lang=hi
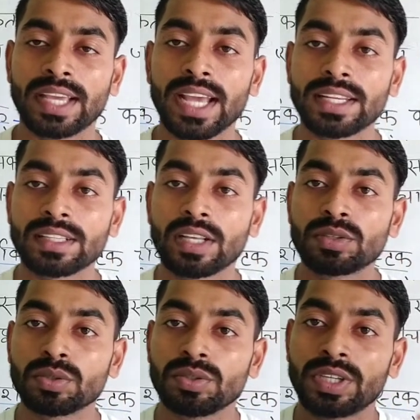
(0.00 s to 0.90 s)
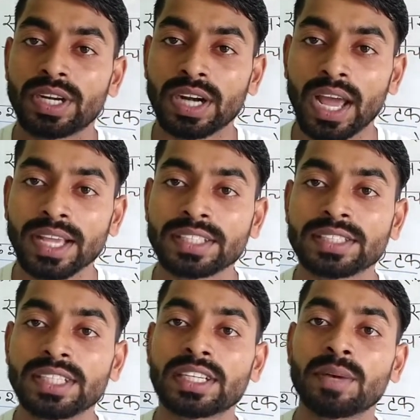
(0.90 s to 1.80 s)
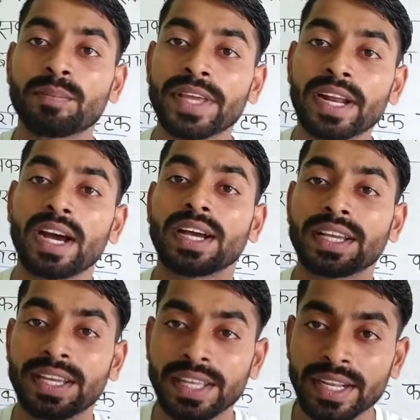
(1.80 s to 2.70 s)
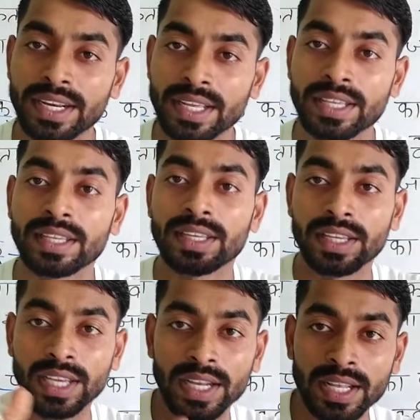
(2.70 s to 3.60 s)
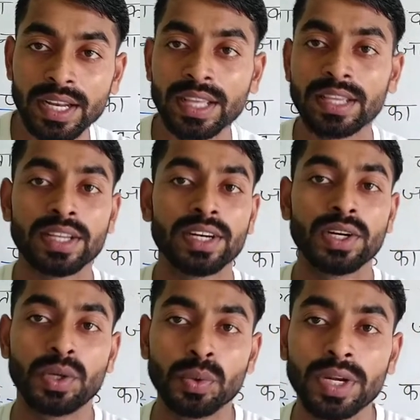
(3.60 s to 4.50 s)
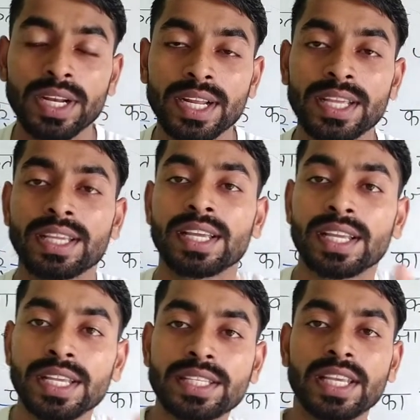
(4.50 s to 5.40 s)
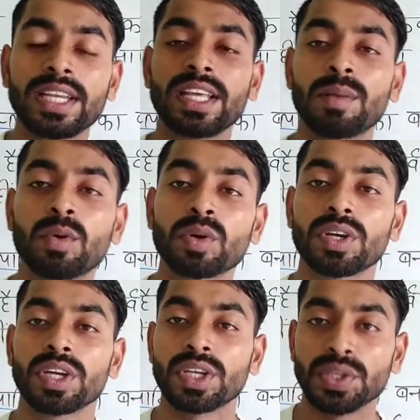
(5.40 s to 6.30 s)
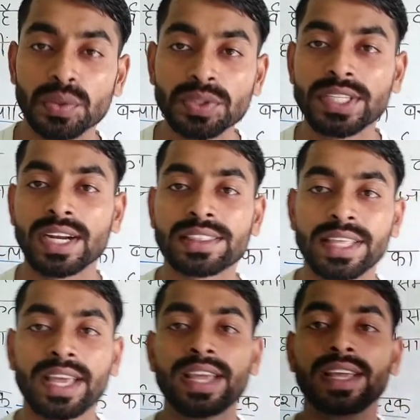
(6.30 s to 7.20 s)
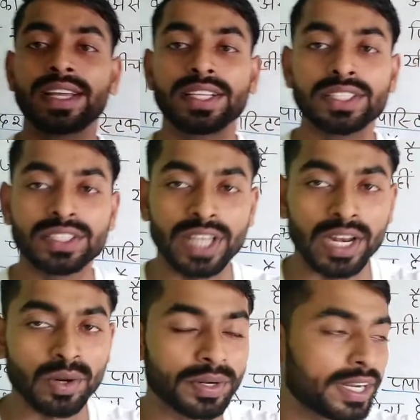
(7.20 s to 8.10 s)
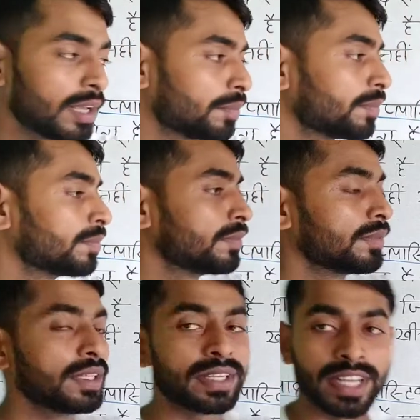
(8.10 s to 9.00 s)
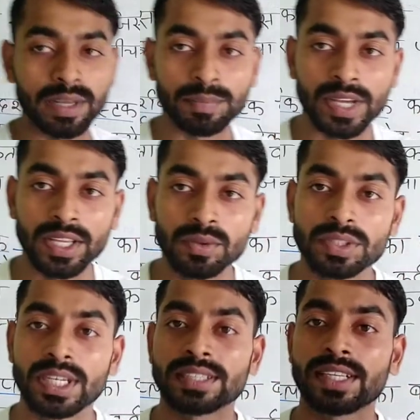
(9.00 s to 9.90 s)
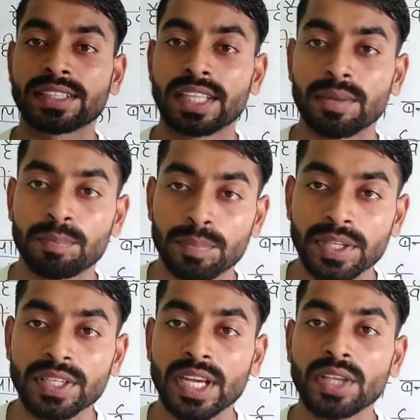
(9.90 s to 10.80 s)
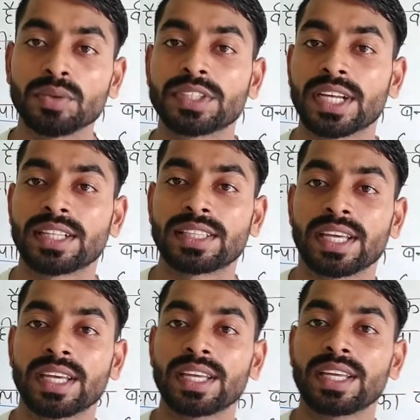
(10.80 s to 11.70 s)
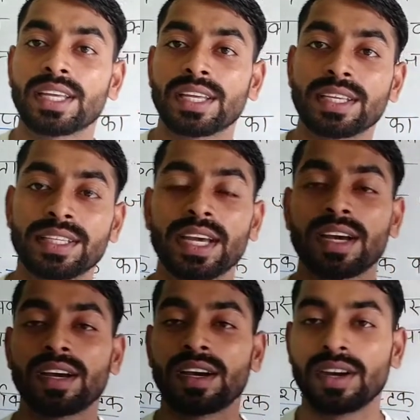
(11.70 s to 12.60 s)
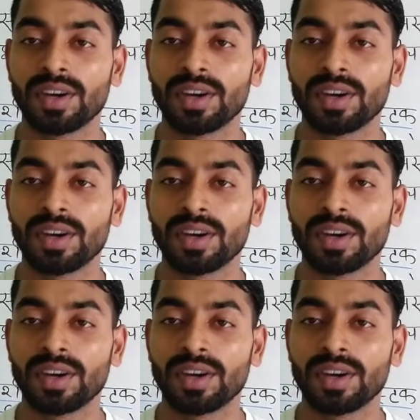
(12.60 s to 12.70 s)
क्या किया जाता है दोस्तों ड्राइंग सीट हम मेरा गिरे नहीं हिले नहीं डूले नहीं इसके लिए हम लोग यूज करते हैं सेलो टेप टेप का यूज कर सकते हैं पिन का यूज करते हैं या